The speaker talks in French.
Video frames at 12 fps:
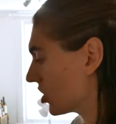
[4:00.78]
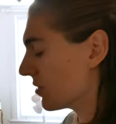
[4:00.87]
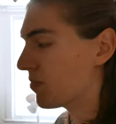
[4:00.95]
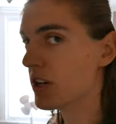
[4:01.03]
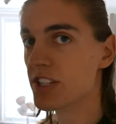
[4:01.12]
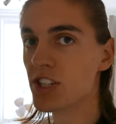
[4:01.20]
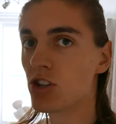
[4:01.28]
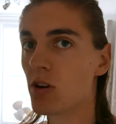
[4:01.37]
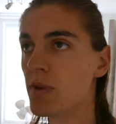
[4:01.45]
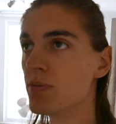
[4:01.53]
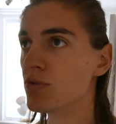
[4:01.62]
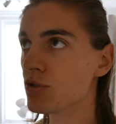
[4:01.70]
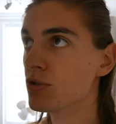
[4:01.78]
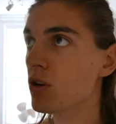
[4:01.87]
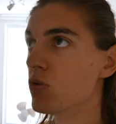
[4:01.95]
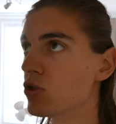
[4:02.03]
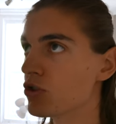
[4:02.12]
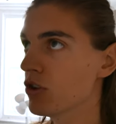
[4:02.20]
j'ai pas dit genre mettre plus de
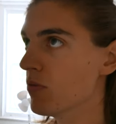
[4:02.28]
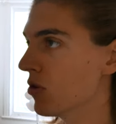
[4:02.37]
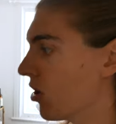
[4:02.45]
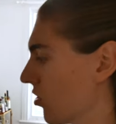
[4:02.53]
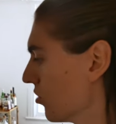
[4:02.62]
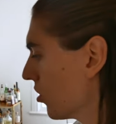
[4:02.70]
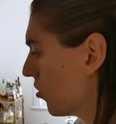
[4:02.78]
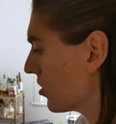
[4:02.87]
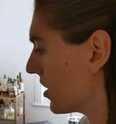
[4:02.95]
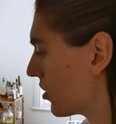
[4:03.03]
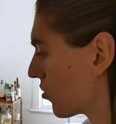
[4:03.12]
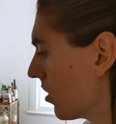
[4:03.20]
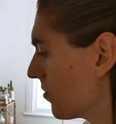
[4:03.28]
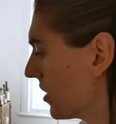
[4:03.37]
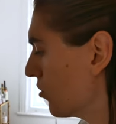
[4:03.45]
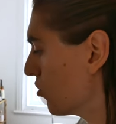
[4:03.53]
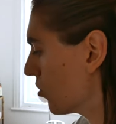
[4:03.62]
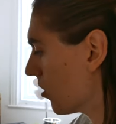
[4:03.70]
rouge, de blanc, de rosé, tu vois,
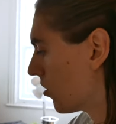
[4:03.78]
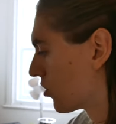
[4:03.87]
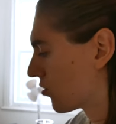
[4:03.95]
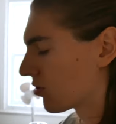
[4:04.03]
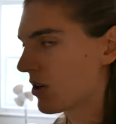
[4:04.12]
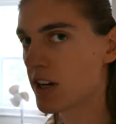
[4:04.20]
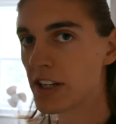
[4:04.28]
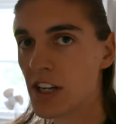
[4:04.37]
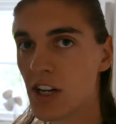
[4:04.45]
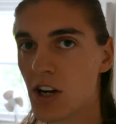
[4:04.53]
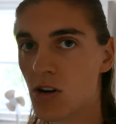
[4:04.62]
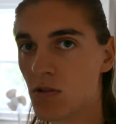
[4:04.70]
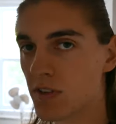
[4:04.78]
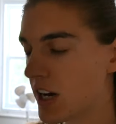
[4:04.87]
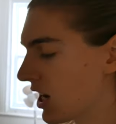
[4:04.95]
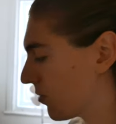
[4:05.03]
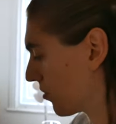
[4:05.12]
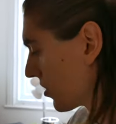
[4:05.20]
peut-être du orange ou quoi, on verra
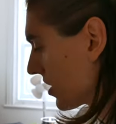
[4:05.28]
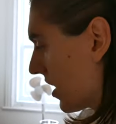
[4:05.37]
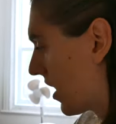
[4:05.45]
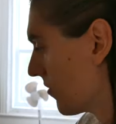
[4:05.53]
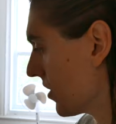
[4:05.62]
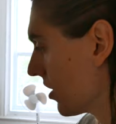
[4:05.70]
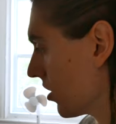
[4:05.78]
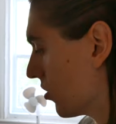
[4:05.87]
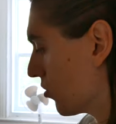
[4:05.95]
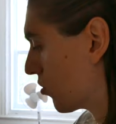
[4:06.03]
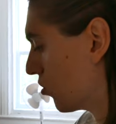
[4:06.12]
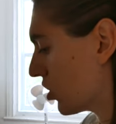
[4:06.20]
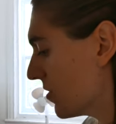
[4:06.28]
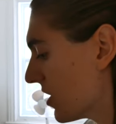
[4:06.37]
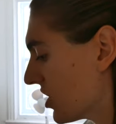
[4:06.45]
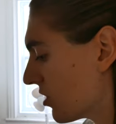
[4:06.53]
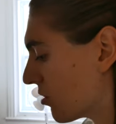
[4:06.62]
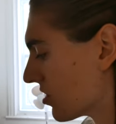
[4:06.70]
un peu ce qu'il y a là, mais euh, du coup
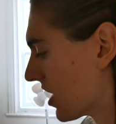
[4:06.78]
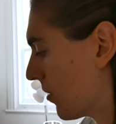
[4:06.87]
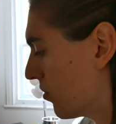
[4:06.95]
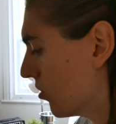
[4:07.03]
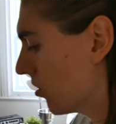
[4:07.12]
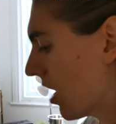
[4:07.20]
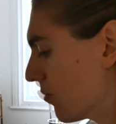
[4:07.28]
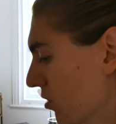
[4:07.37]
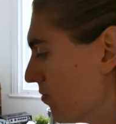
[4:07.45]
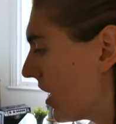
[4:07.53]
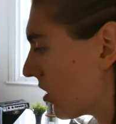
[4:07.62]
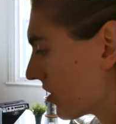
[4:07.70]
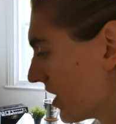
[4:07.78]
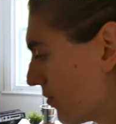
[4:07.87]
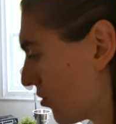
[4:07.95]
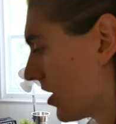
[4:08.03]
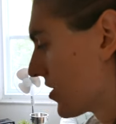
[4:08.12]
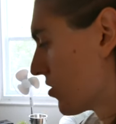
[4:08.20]
j'imagine que c'est un peu, un peu balancé,
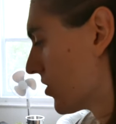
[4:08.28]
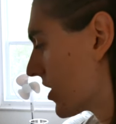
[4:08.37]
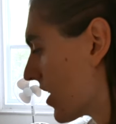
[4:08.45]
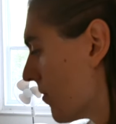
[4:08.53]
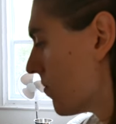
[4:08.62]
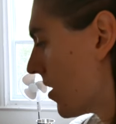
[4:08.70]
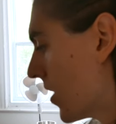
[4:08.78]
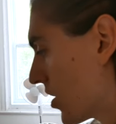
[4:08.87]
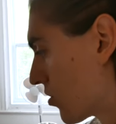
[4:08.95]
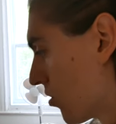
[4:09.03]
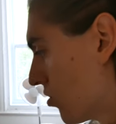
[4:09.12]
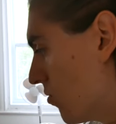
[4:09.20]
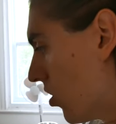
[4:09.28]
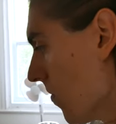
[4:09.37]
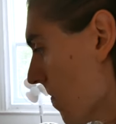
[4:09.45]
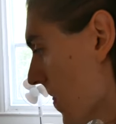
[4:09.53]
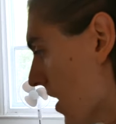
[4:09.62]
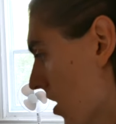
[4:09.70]
pour l'instant on est quand même pas mal sur du blanc.